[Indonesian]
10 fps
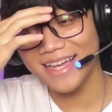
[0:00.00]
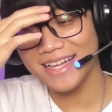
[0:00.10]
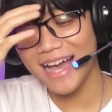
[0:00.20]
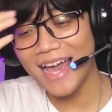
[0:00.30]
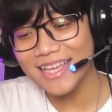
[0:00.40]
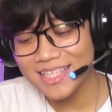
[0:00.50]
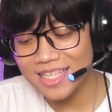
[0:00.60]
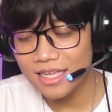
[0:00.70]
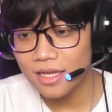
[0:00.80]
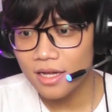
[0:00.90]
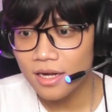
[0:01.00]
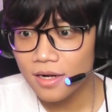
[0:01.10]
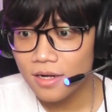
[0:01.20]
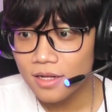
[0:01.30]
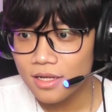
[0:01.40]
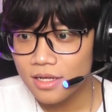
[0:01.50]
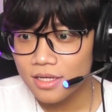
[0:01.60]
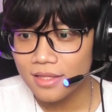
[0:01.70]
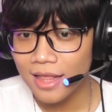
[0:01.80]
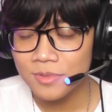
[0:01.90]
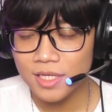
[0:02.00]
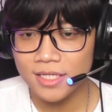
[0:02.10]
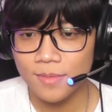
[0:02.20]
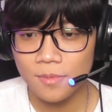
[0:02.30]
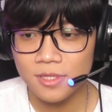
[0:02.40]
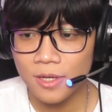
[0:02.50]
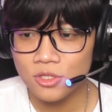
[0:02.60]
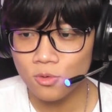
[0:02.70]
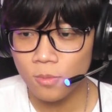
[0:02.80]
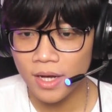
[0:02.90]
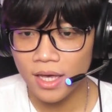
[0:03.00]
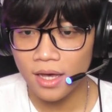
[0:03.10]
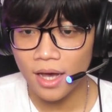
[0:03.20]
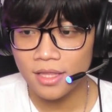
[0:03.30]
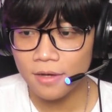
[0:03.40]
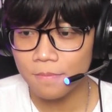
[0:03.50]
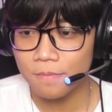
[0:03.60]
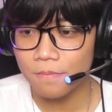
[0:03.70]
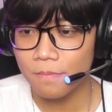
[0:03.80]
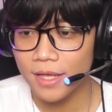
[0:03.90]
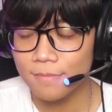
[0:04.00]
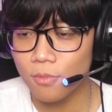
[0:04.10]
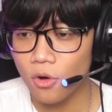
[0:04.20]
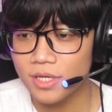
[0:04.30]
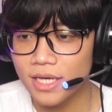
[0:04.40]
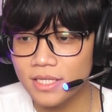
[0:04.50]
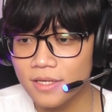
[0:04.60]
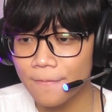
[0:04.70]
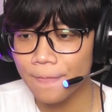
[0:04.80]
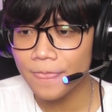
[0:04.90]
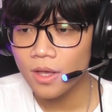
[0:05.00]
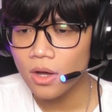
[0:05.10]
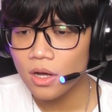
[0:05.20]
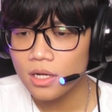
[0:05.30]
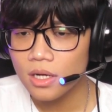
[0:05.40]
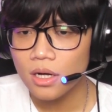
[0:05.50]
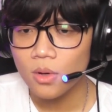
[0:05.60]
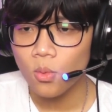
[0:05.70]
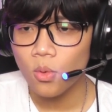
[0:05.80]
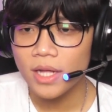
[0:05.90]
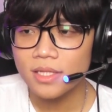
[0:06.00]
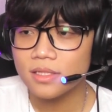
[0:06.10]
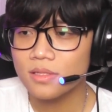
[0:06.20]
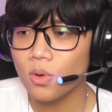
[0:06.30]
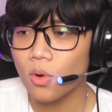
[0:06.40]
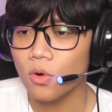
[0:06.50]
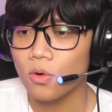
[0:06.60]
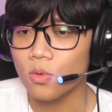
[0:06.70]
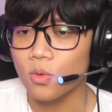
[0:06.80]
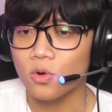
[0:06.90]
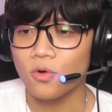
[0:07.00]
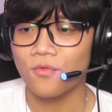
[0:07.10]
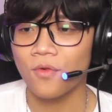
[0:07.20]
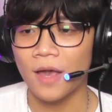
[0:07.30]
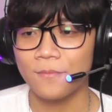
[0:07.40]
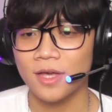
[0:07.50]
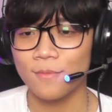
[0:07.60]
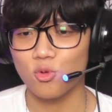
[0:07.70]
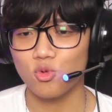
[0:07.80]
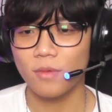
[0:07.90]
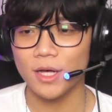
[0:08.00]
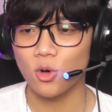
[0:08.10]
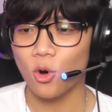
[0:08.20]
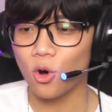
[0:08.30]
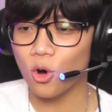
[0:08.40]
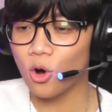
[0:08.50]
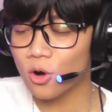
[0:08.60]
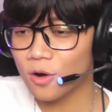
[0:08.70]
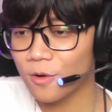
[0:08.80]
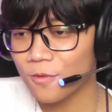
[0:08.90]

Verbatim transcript: anak-anak IT. Dalam sekejap tiba-tiba langsung berubah kayak anak bad boy gini. What? Oh, vibe-nya berubah dong.